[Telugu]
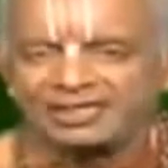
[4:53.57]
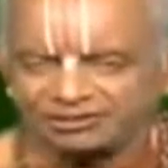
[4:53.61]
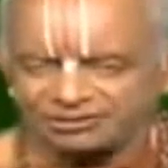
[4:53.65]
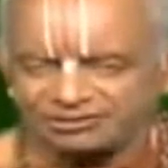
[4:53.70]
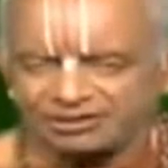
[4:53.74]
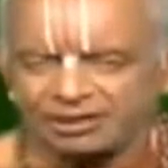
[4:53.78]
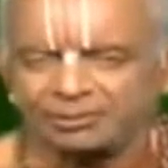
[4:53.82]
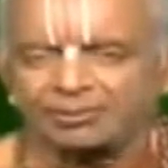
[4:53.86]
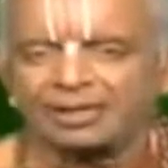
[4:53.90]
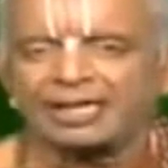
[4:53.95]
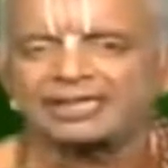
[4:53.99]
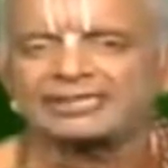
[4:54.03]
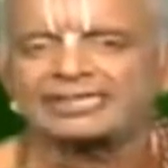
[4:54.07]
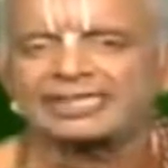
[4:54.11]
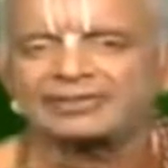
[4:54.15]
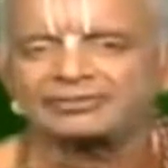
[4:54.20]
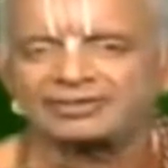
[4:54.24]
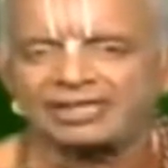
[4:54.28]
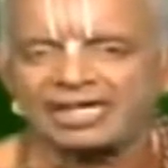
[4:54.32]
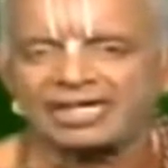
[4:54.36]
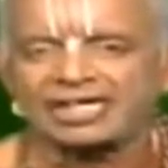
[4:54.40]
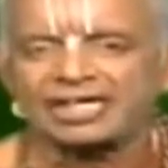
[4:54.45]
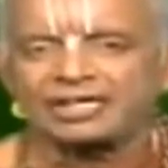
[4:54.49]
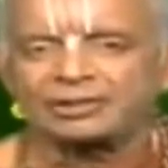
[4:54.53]
క్షమాదేవి
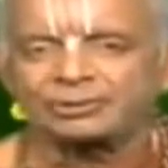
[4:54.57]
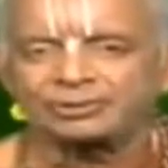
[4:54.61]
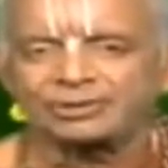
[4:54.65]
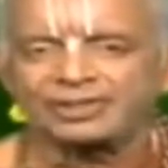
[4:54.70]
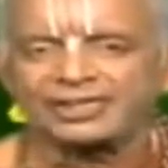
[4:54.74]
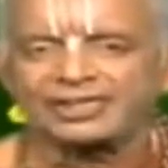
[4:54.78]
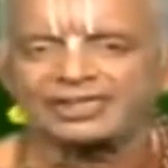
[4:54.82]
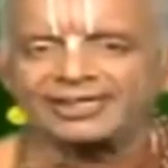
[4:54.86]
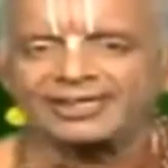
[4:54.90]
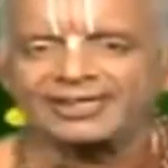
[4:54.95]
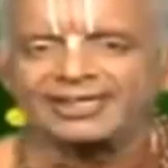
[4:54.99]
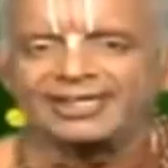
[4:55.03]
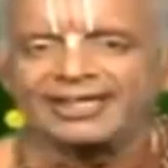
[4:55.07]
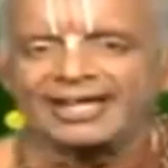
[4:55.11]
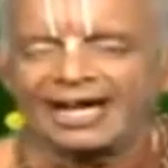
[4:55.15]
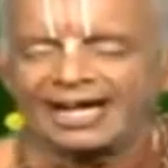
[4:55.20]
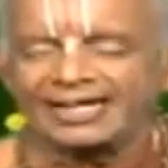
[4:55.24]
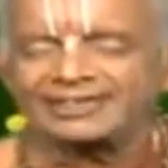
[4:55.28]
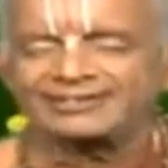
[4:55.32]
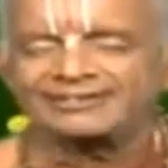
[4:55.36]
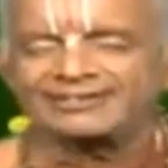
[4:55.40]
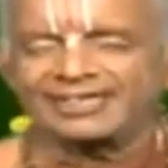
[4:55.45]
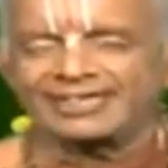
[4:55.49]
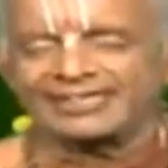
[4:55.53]
ఎక్కడుంది
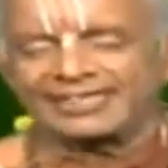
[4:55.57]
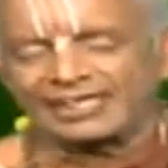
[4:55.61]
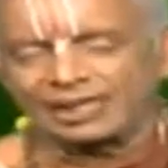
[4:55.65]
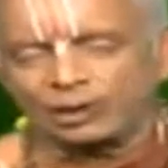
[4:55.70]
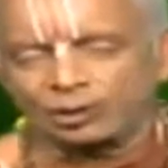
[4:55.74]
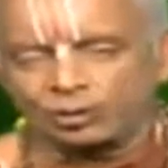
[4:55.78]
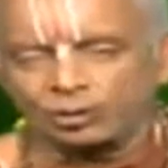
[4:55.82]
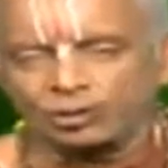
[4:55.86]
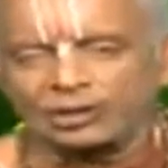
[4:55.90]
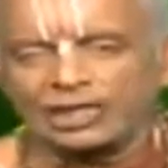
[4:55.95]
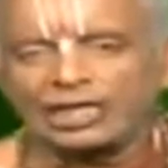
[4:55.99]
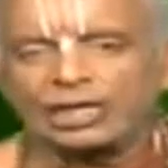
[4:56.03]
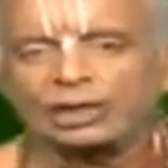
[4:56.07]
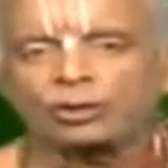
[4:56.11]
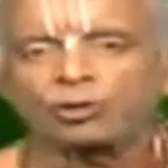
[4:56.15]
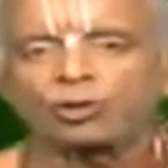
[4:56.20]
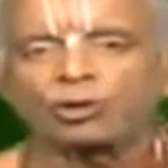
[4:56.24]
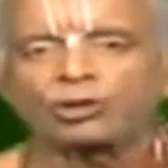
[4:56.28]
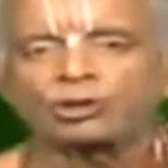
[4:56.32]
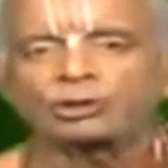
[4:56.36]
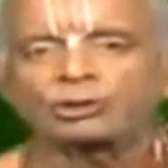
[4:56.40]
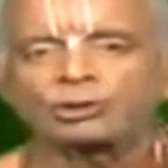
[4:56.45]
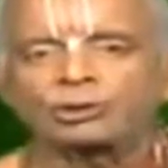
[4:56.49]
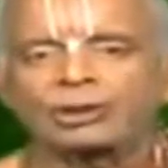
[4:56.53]
అంచేతను
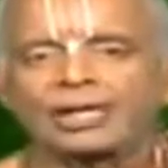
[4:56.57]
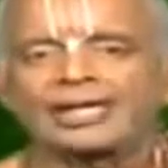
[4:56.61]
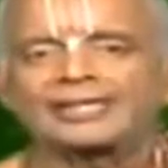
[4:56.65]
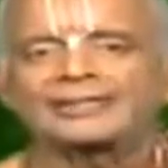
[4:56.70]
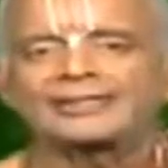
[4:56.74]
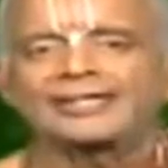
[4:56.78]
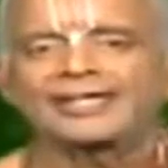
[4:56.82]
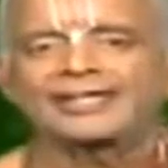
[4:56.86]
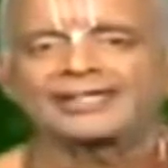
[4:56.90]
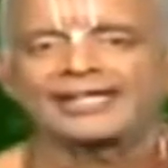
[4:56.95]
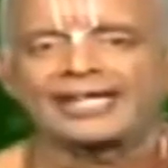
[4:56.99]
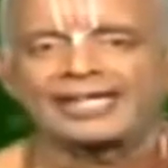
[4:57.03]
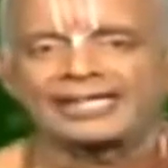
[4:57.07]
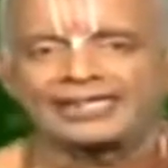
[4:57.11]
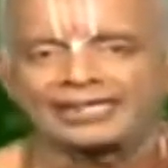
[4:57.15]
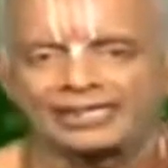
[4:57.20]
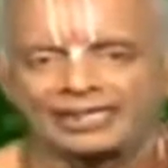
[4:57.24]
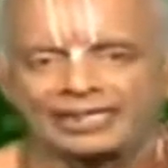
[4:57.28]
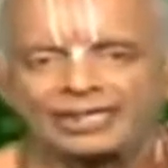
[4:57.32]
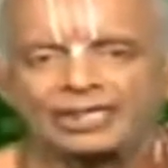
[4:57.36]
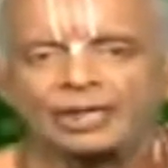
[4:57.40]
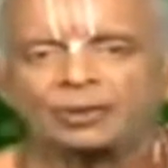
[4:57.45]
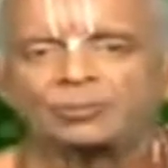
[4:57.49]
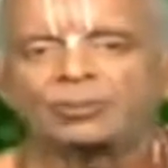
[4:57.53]
నుదిలేయకూడదు అన్నారు ఆయన
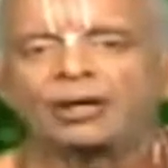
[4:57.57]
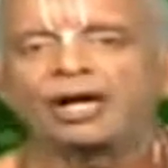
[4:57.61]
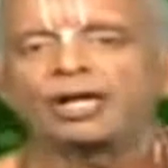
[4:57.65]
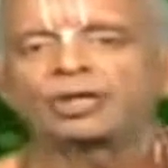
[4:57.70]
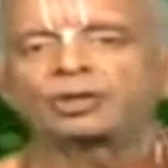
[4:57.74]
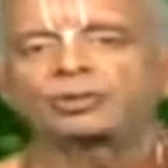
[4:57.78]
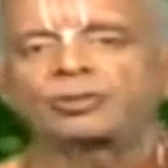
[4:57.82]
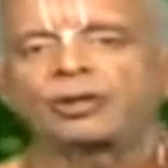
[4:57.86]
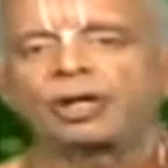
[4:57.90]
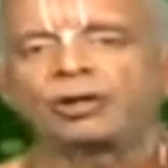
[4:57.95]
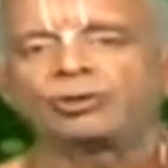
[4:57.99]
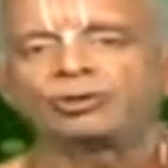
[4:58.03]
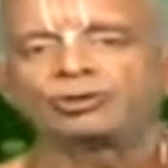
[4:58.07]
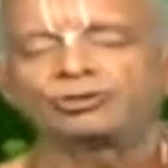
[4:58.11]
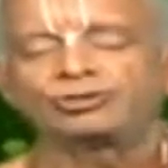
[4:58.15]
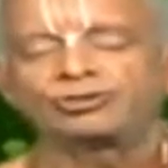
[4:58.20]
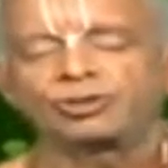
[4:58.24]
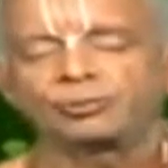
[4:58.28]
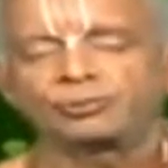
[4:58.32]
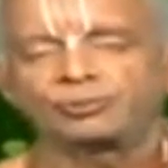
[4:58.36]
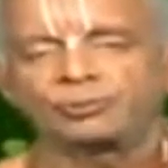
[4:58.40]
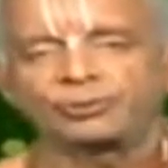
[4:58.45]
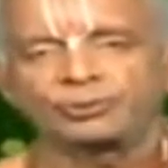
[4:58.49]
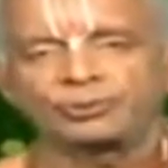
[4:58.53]
మహానుభావులు
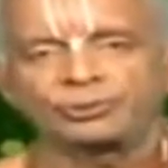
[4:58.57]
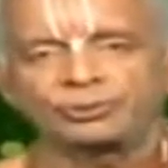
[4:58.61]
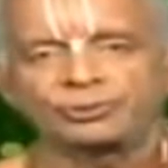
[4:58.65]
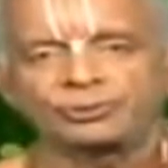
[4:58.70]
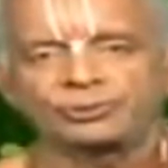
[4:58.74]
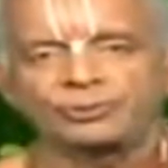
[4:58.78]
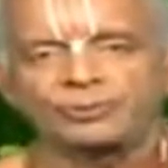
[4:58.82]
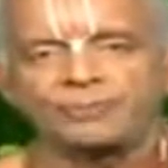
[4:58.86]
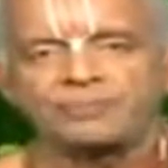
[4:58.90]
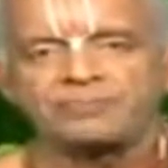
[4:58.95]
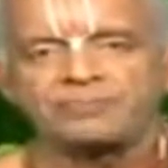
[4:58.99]
చెప్పుకుంటూరు